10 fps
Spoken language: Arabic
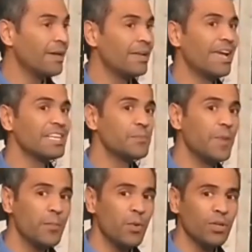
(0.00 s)

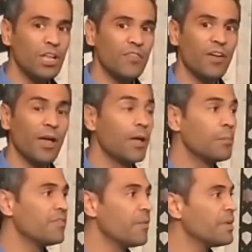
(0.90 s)
لاسباب مختلفه
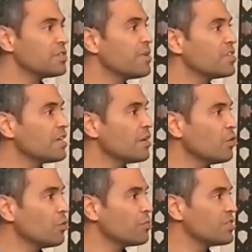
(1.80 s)
ما فماش مجال
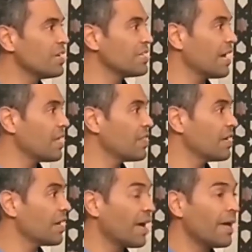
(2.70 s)
اليوم باش ناتي على
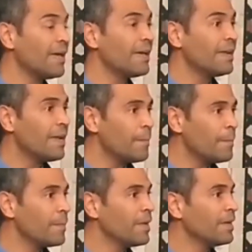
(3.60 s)
ذكرها
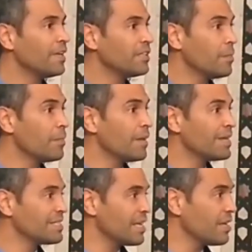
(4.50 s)
لم يتم
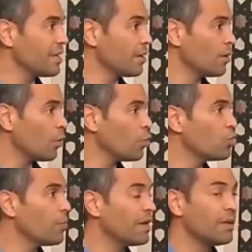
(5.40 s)
السير
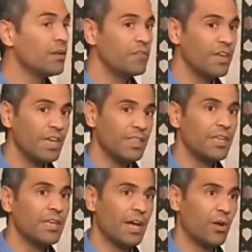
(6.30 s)
قدما في
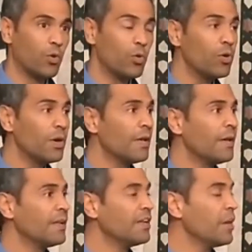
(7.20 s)
هذه الحلول
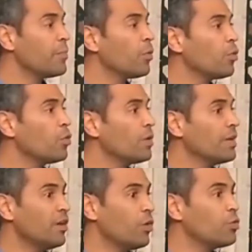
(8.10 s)
اللي نحب نقولوا
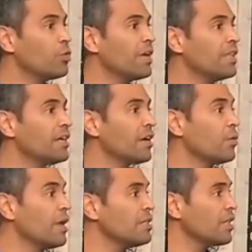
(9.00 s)
ان الحلول هذه
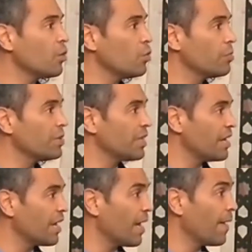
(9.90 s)
راهو لن تكون
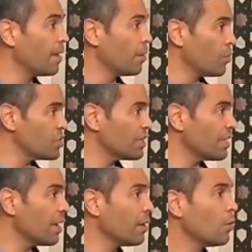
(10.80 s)
بطريقه
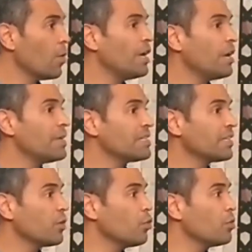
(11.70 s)
مسقطه وانما
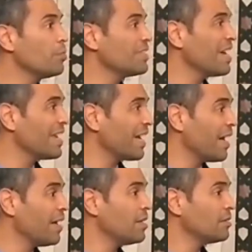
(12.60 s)
ستكون بطريقه